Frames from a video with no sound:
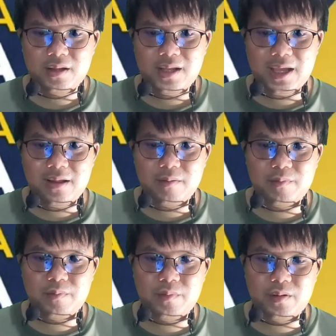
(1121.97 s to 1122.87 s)
ได้
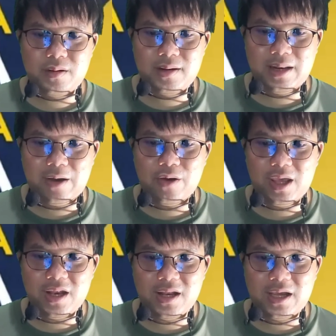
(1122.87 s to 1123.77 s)
เรา
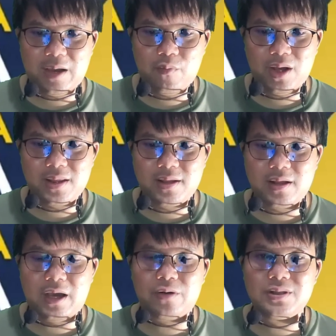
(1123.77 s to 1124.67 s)
เห็นนะครับว่า
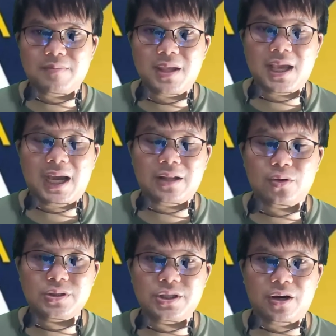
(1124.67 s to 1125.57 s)
เขาจะมีการท
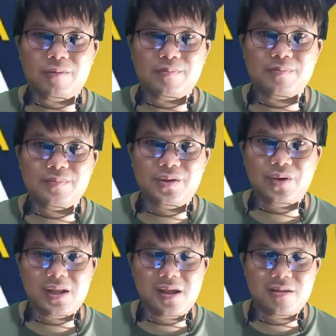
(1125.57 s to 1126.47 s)
ดสอบ
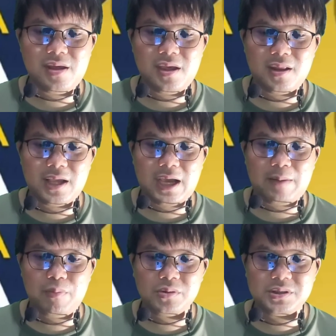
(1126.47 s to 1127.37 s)
USTC นะครั
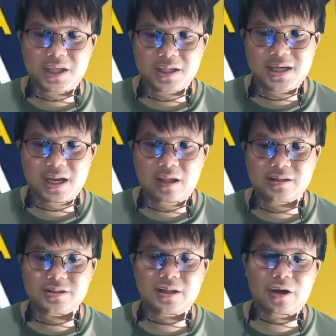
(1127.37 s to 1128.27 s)
บบนสเตชันอีก
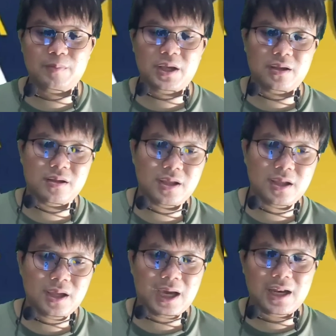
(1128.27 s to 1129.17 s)
รอบหนึ่ง
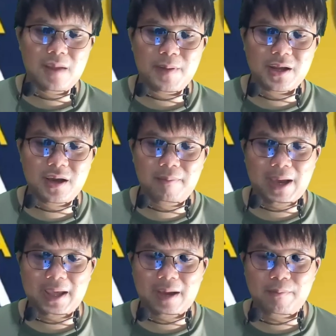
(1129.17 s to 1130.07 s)
อันนี้เป็นเครื่องห
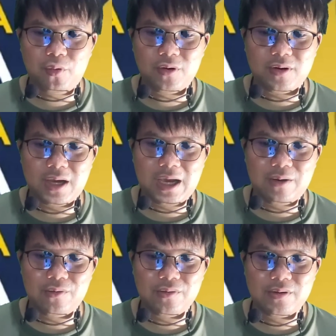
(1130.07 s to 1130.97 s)
มายคำพูดของเขา
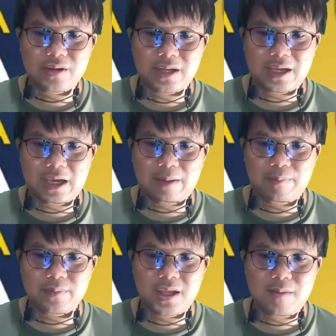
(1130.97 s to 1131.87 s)
นะครับ
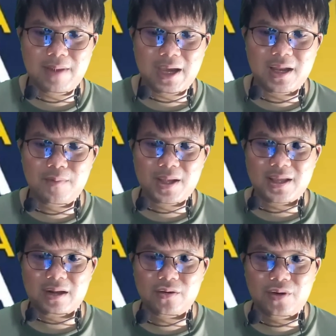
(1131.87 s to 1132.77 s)
ที่มานี้มา
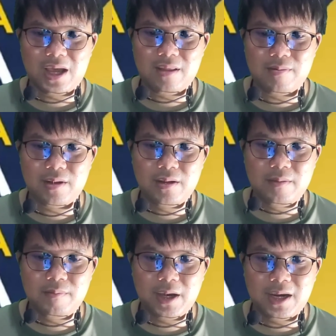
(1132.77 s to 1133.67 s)
จาก Luna
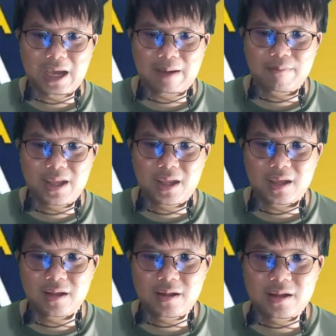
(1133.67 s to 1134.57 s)
Burn Army
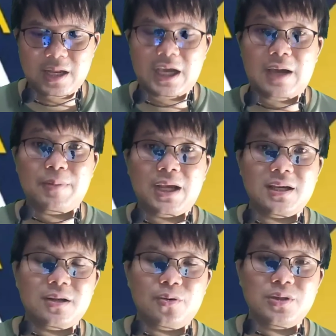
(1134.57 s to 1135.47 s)
นะครับถ้า
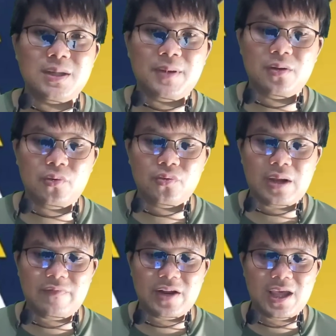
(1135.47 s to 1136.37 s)
เกิดคุณจะไปดู
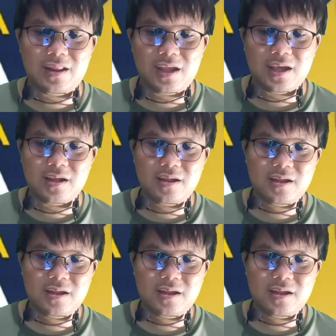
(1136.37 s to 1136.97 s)
reference เนี่ย